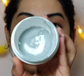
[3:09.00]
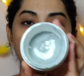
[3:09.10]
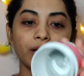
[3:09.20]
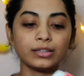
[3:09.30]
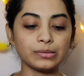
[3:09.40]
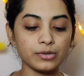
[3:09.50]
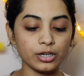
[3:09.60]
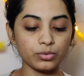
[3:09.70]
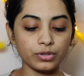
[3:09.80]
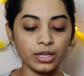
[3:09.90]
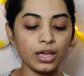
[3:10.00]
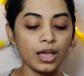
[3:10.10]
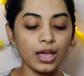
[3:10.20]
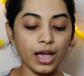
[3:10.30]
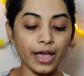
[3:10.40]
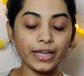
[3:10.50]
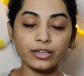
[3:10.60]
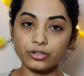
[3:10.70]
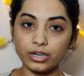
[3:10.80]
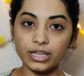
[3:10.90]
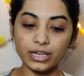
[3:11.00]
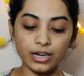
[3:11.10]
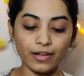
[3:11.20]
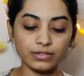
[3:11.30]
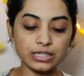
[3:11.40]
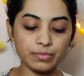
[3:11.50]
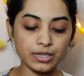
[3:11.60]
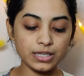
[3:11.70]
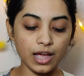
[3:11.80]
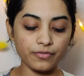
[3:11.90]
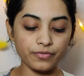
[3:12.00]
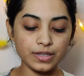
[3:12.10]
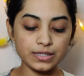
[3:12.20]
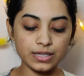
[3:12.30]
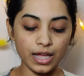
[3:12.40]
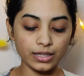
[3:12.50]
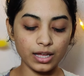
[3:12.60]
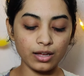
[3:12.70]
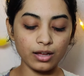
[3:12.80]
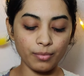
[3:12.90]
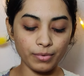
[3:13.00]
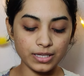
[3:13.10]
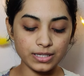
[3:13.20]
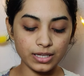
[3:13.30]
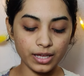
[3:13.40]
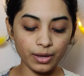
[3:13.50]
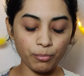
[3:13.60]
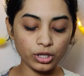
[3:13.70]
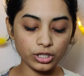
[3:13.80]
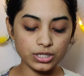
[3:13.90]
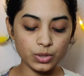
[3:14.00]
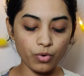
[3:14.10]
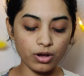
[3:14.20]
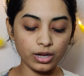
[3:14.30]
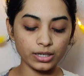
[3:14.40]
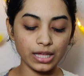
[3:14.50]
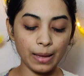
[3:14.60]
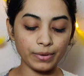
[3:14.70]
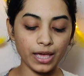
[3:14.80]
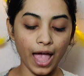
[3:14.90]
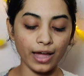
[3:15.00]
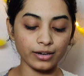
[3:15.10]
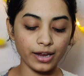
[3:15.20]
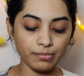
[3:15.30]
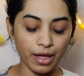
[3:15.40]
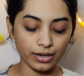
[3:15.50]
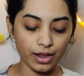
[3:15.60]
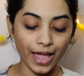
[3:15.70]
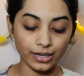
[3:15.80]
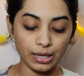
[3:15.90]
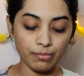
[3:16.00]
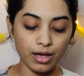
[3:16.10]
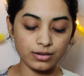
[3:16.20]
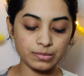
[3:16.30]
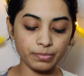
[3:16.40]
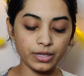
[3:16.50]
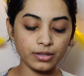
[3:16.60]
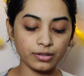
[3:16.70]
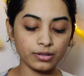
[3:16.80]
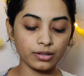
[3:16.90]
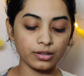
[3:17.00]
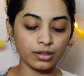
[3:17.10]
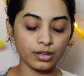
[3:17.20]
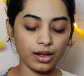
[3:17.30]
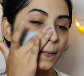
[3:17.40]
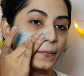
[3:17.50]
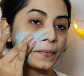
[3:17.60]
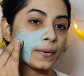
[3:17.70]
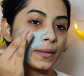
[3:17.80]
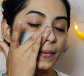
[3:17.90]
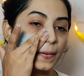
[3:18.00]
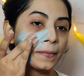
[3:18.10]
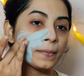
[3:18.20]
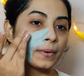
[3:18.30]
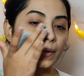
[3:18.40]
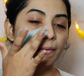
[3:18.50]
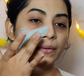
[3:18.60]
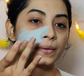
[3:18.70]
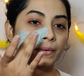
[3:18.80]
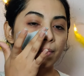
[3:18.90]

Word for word: कि मैं अभी ख़त्म कर दूँगी आई रियली लव दिस मास्क काफ़ी ज़्यादा अमेजिंग है बहुत अच्छे से वर्क करते हैं आपके एक्ने एंड एक्ने मार्क्स पे थोड़ा इतना कर